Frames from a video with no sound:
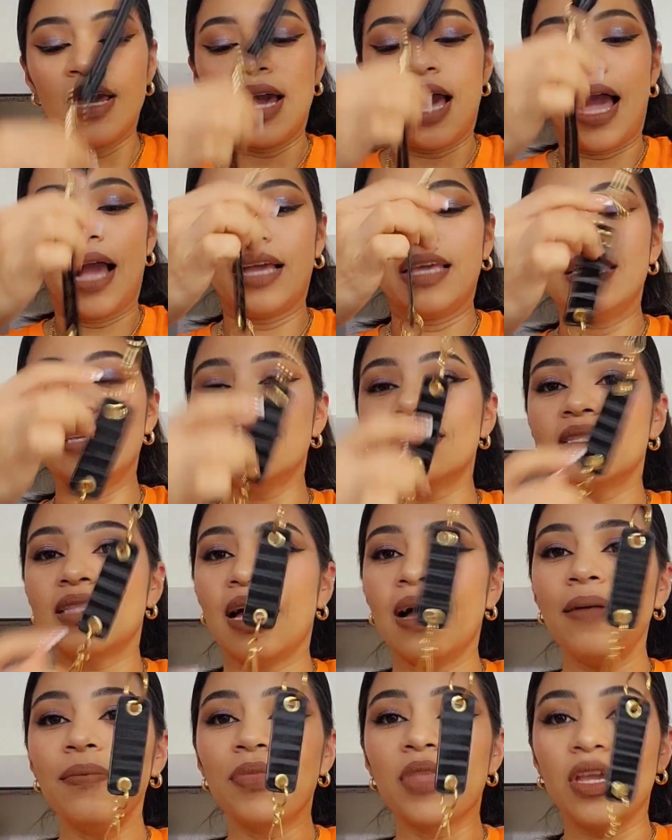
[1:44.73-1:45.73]
Aquí está,
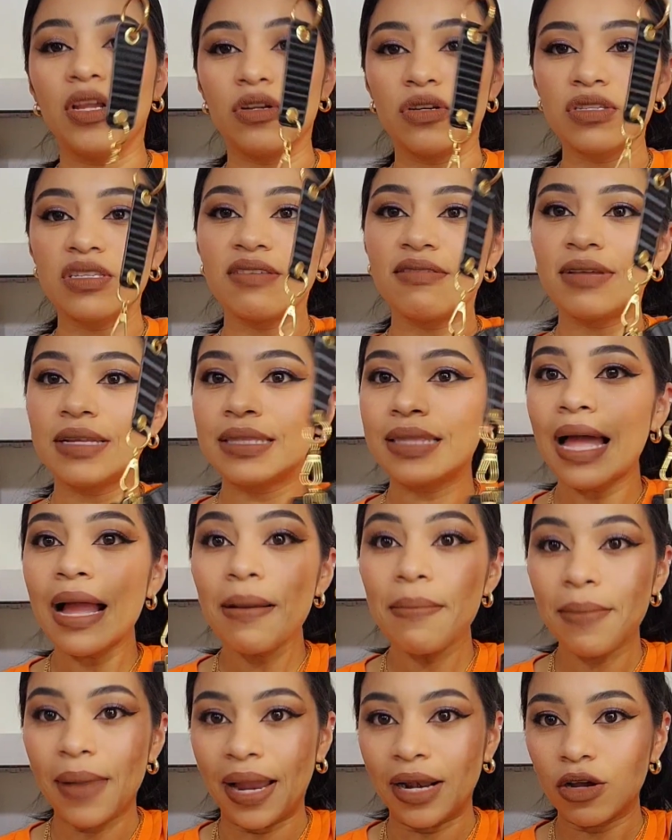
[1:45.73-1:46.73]
y no se ve tan
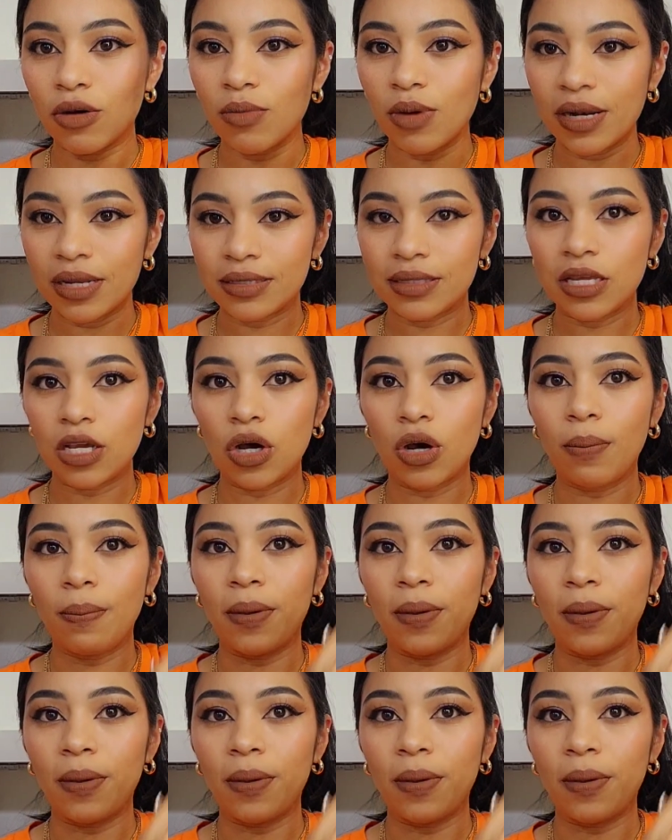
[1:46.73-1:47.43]
mal como les digo,